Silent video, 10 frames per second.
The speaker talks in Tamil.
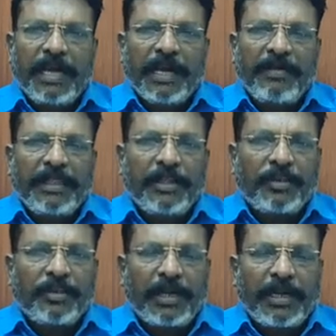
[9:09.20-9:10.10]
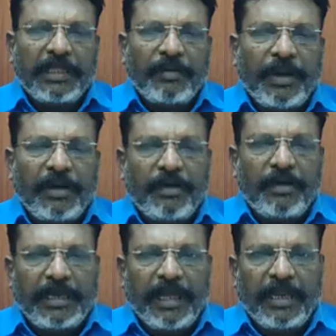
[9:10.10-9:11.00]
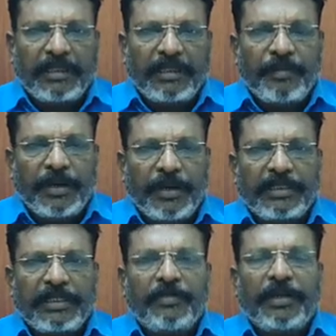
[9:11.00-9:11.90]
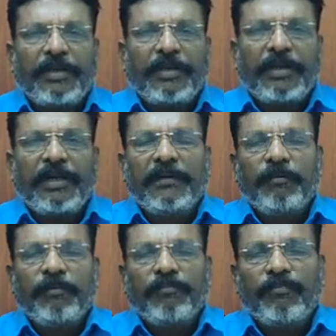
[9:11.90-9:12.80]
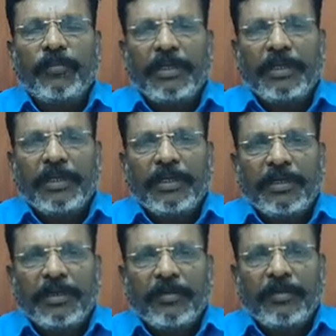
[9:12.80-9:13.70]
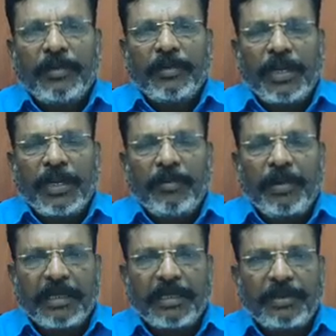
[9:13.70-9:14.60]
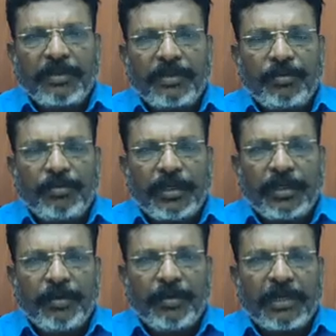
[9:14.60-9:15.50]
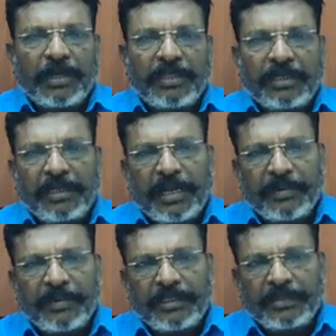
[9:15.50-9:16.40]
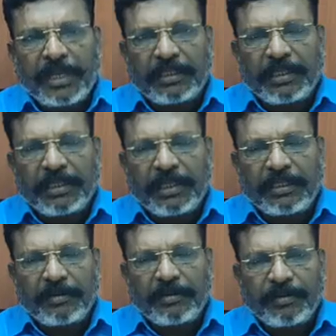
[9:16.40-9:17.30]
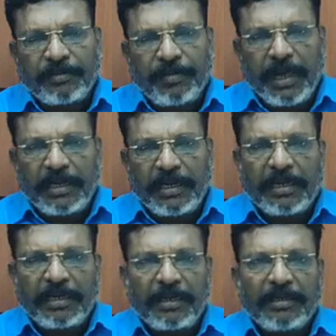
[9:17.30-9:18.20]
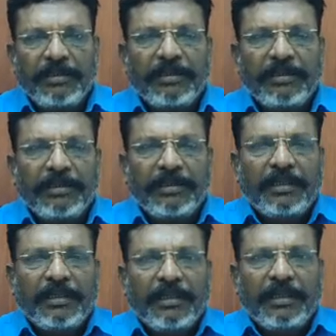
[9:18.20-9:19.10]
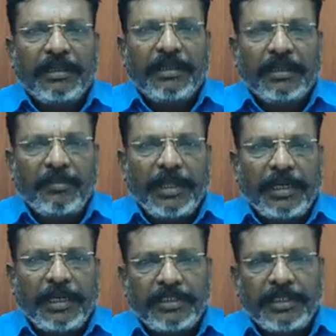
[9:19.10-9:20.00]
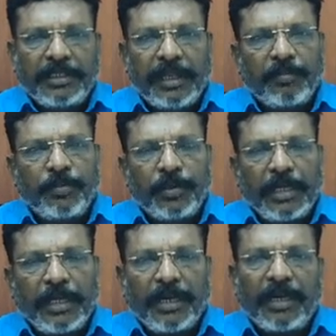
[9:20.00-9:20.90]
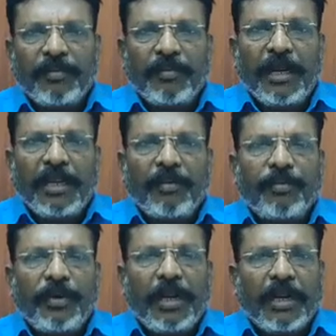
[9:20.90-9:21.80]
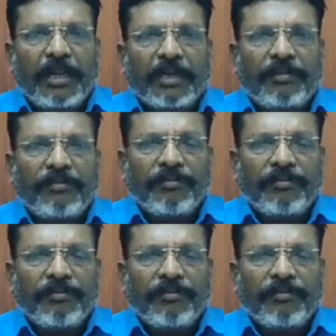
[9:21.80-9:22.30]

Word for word: ஆகவே இந்த தோழர்கள் இந்த மேலூர் வட்டாரத்திலே படுகொலை செய்யப்பட்டவர்கள் மதுரை மாநகரத்துக்கு உட்பட்ட முடக்காத்தான் கிராமத்தைச் சார்ந்த பாண்டியன் நம்முடைய கட்சியின் அப்போதைய மாநில பொருளாளர்